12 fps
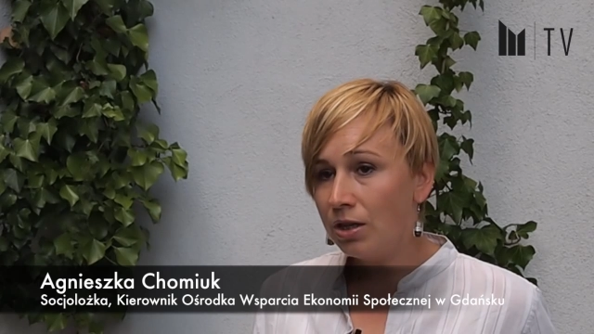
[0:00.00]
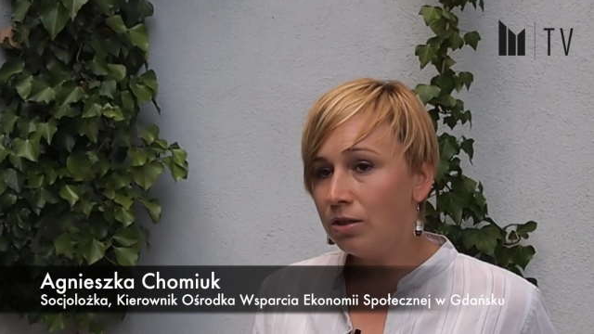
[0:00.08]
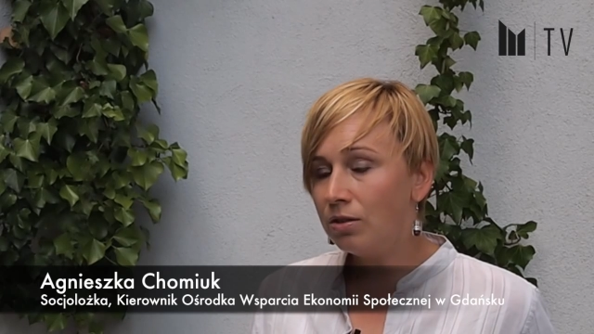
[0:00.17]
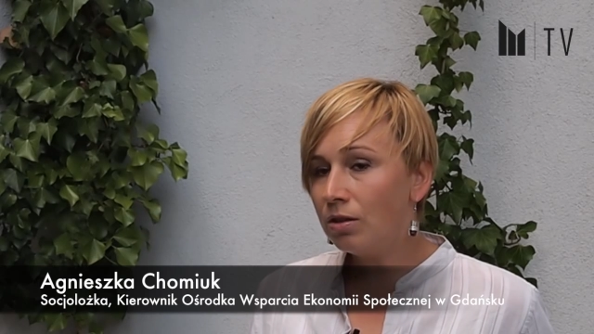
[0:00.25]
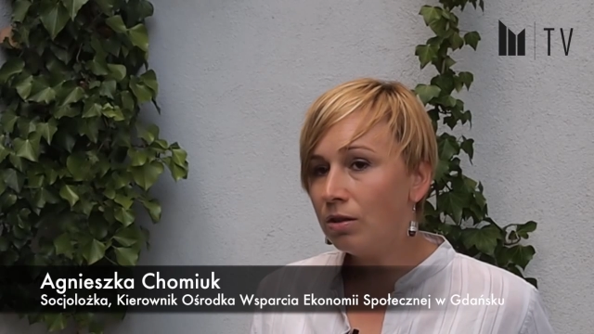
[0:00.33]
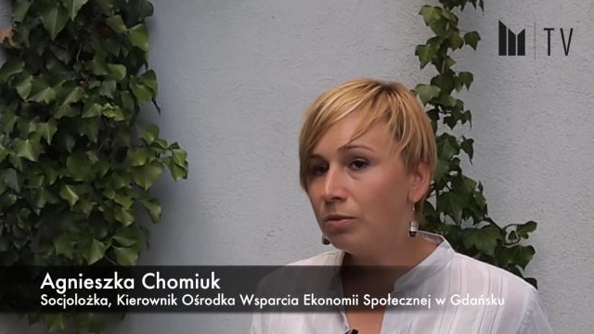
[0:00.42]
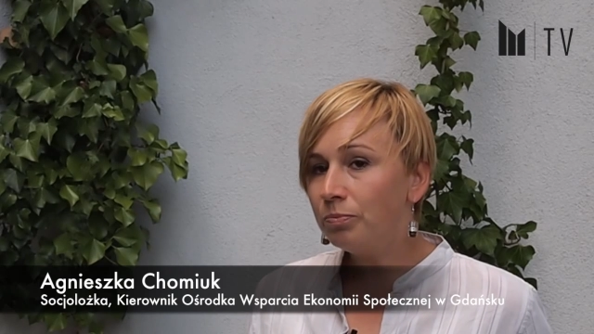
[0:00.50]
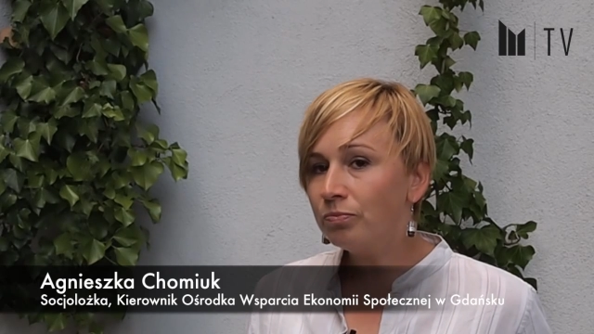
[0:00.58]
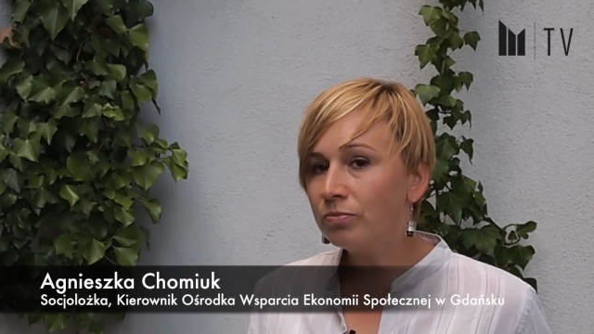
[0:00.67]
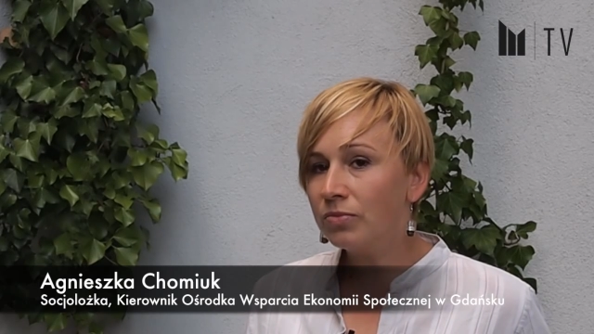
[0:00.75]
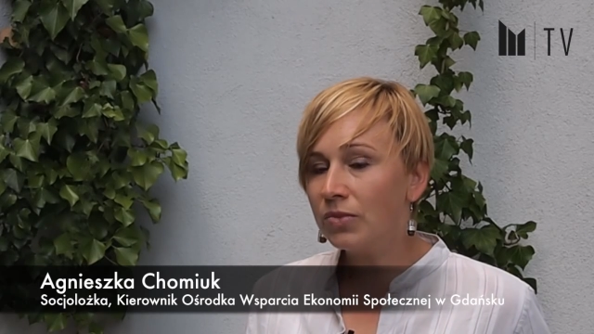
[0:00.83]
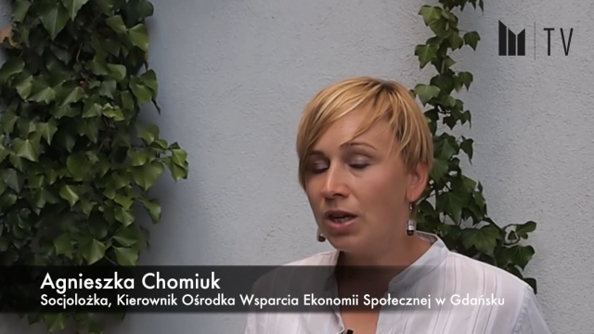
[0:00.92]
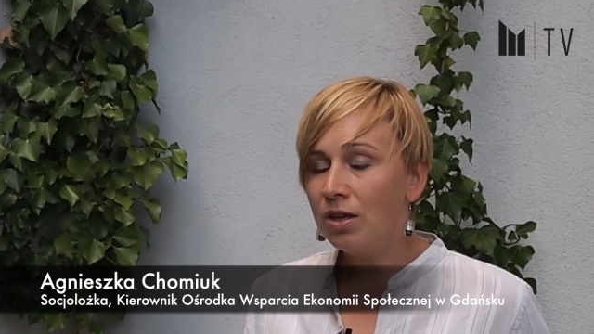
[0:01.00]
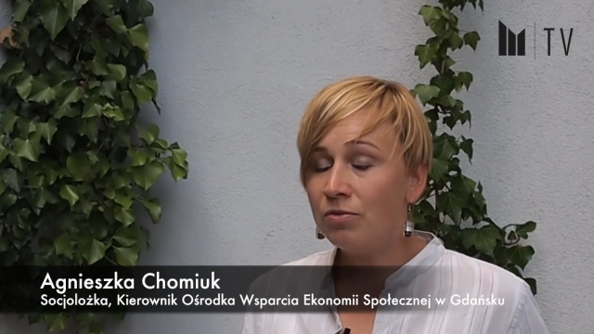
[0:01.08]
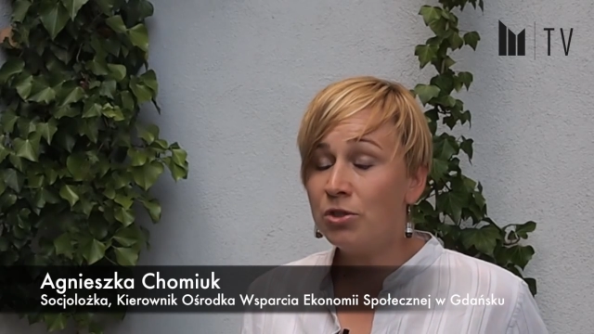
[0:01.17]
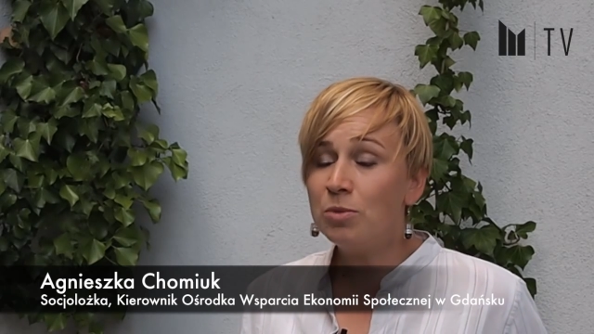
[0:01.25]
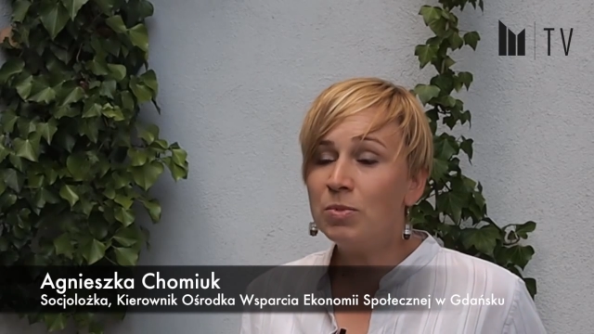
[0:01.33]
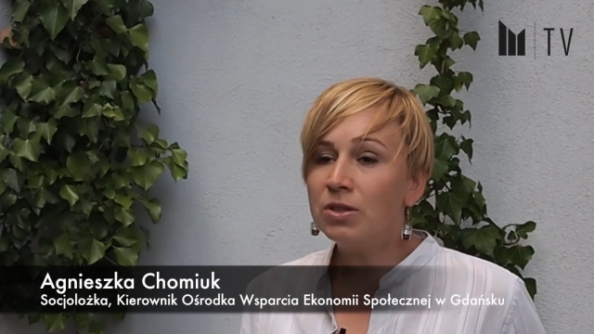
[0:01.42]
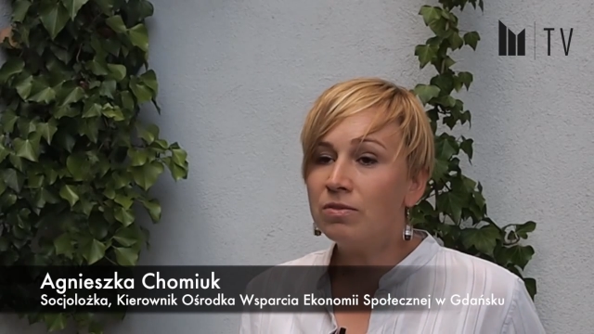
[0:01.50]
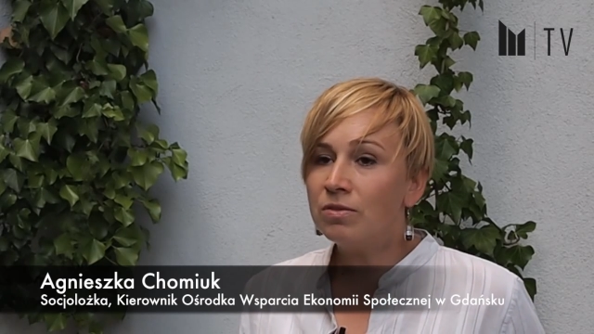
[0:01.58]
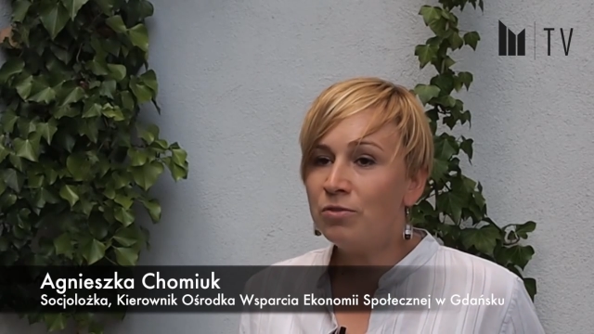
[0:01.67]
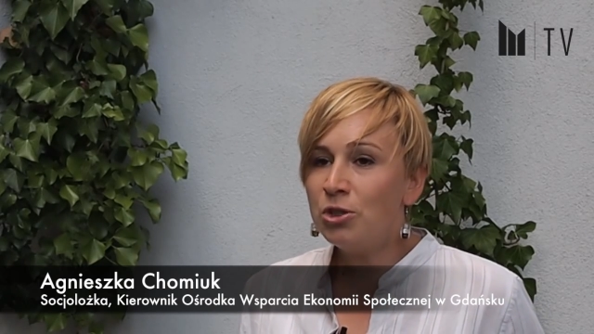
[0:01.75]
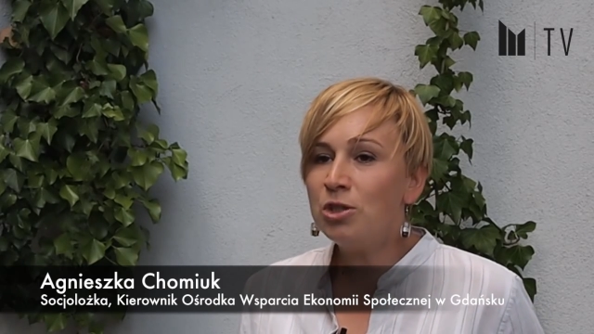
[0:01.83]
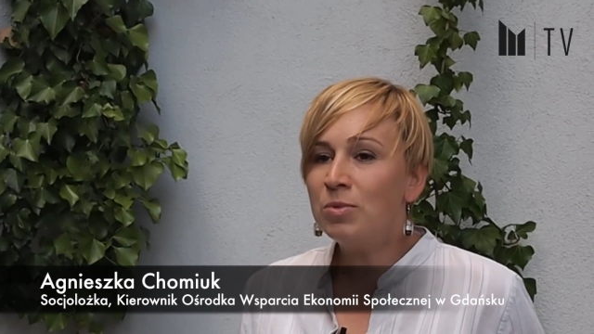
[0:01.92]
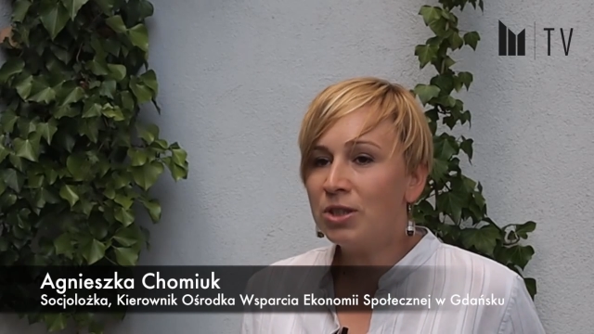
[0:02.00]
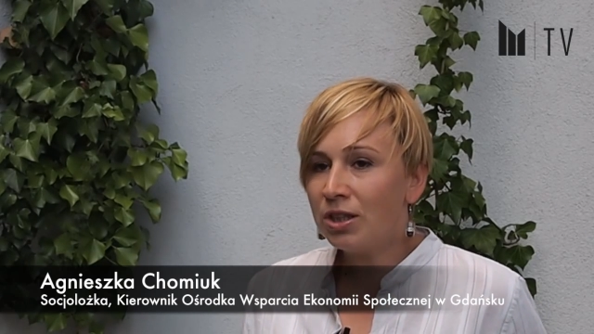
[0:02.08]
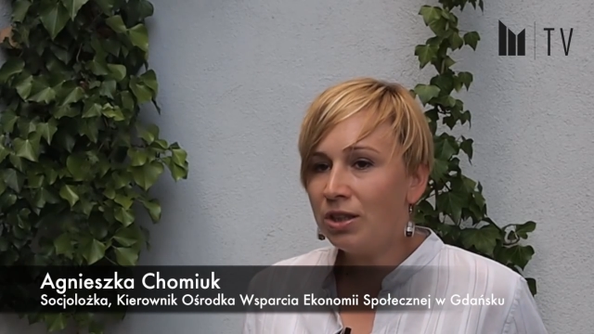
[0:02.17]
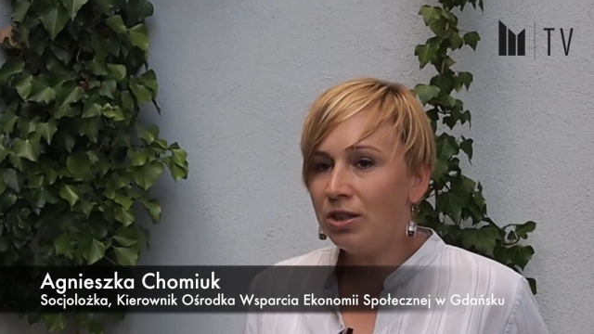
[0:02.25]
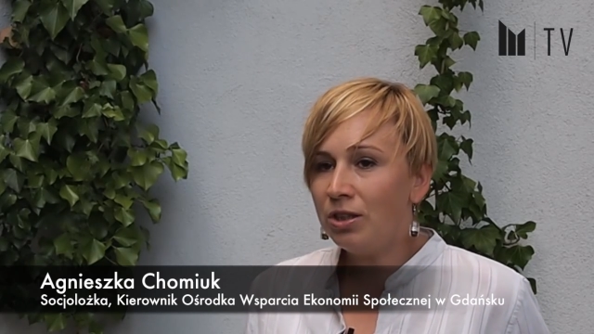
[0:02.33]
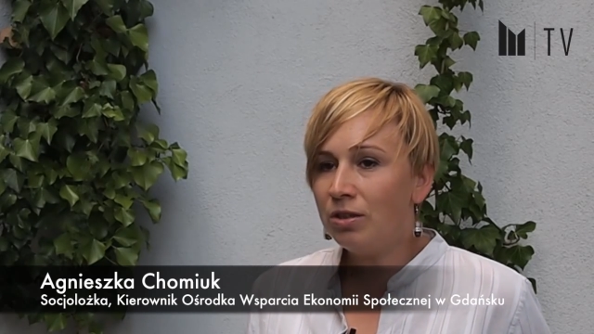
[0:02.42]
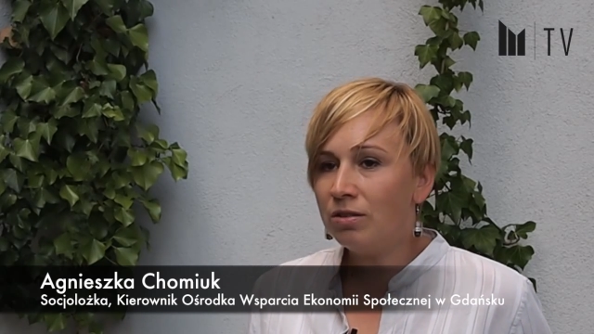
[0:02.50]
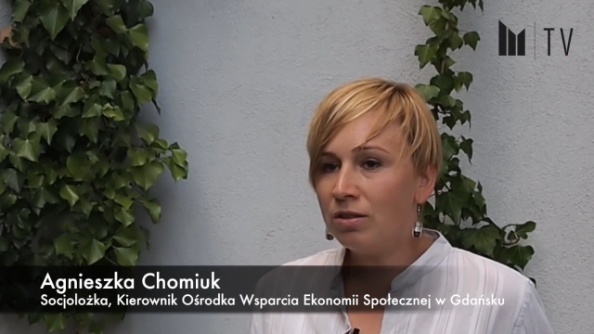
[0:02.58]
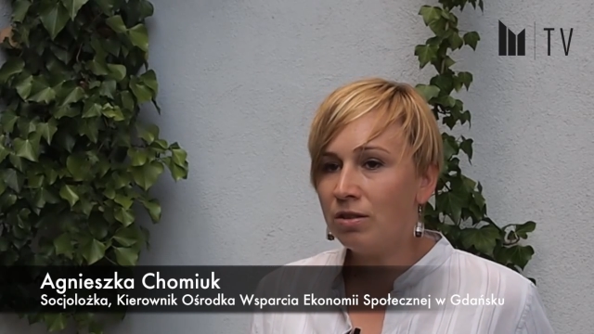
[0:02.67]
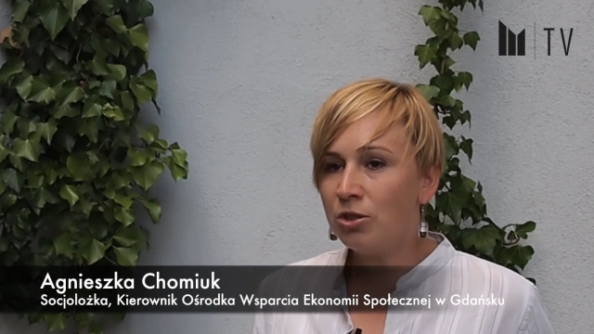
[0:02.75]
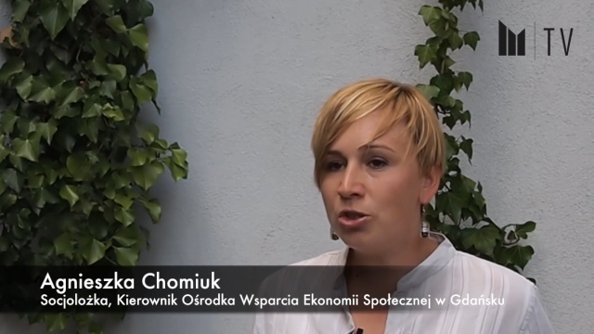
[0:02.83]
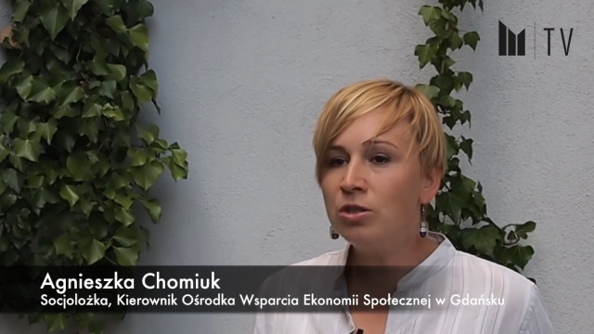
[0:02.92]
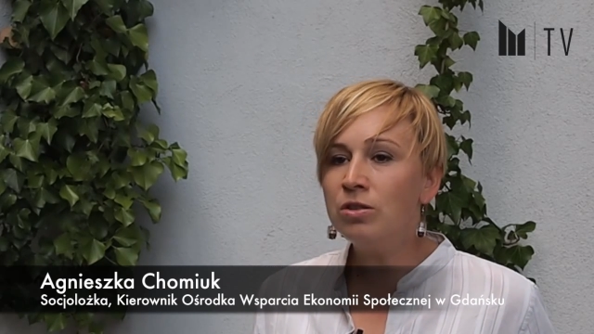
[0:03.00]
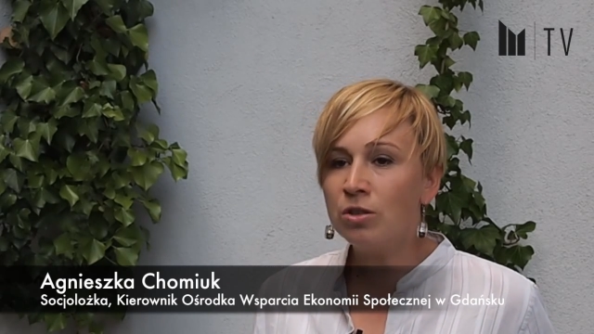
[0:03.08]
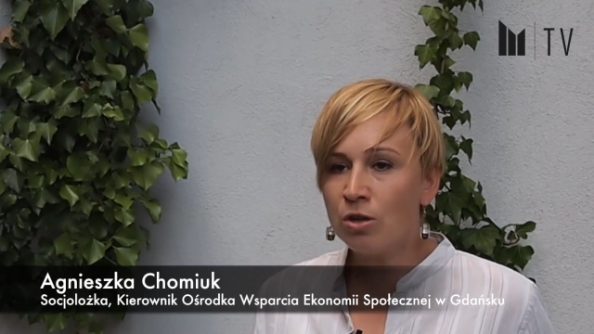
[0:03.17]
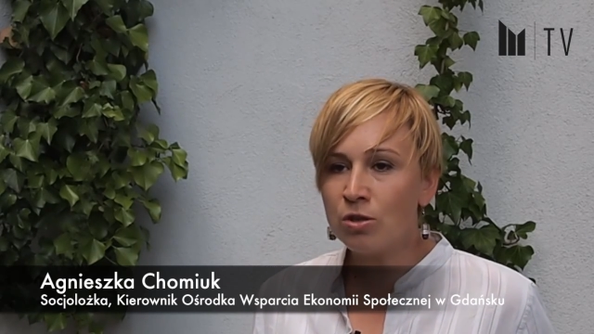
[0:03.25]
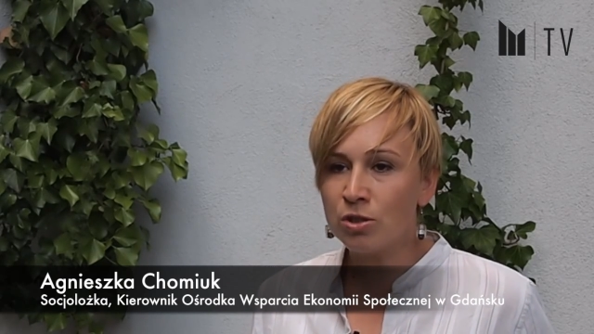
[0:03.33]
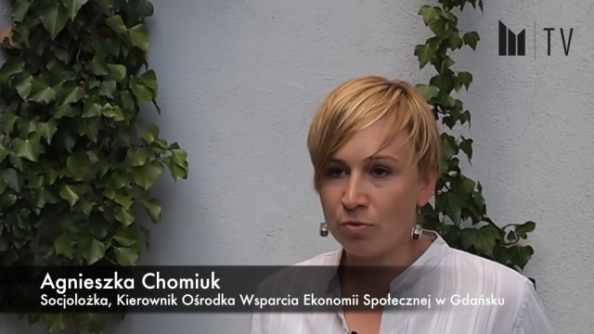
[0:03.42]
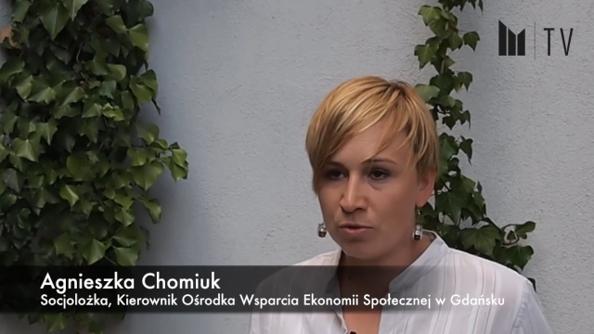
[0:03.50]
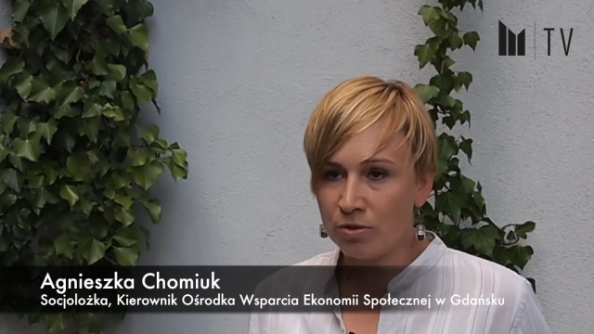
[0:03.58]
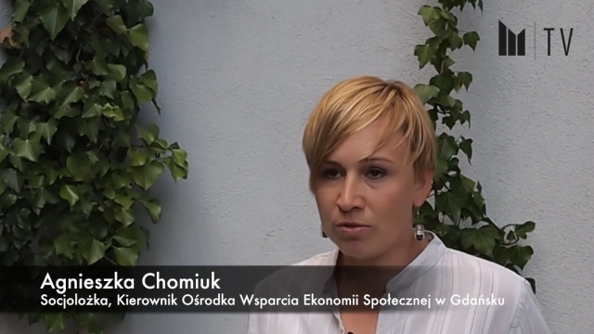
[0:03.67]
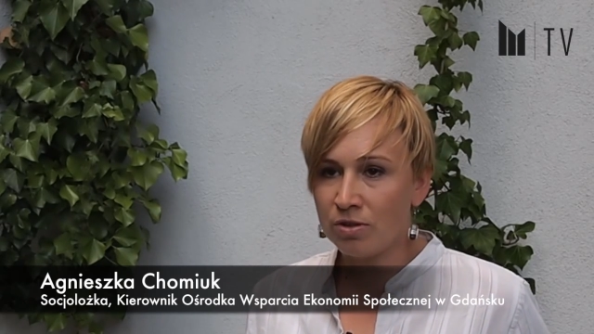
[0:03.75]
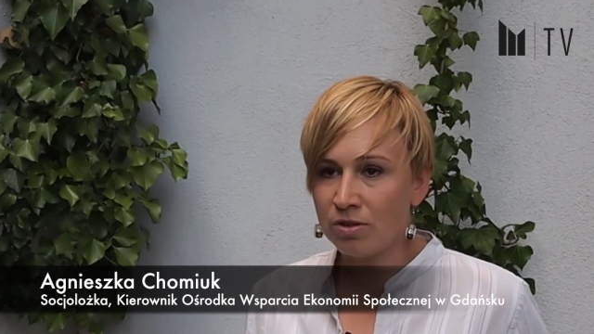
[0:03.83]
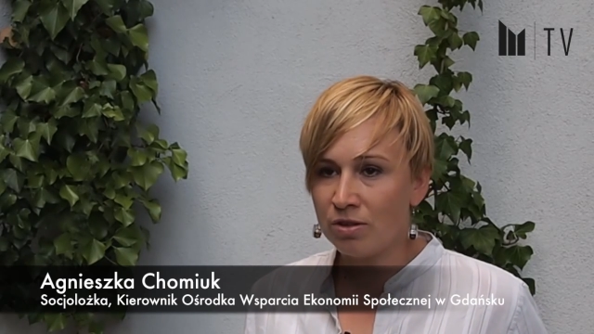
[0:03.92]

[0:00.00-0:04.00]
I to mm, widzimy, widzimy taki silny rozwój